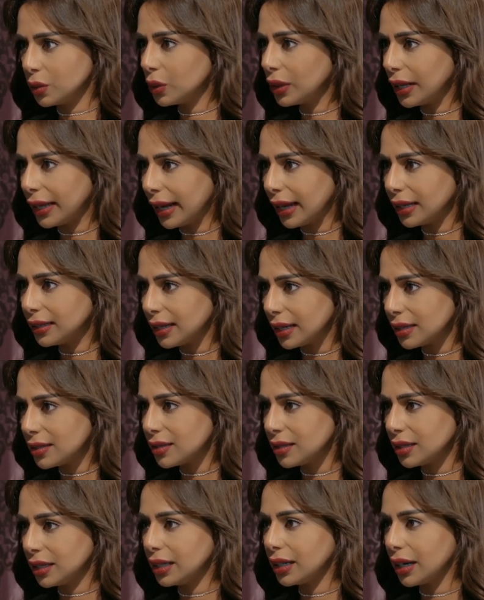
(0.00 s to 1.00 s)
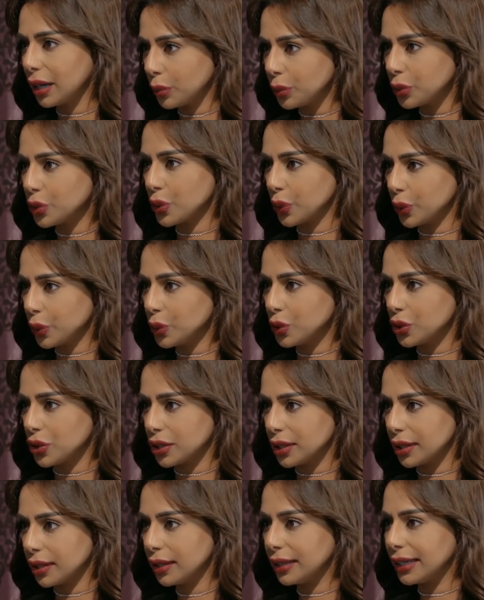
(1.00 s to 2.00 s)
قولي عادي لا تستحين على مرت أخوك
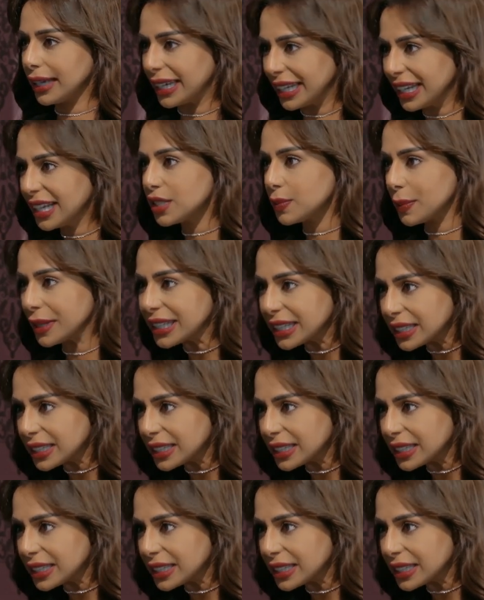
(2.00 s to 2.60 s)
يعني حسبة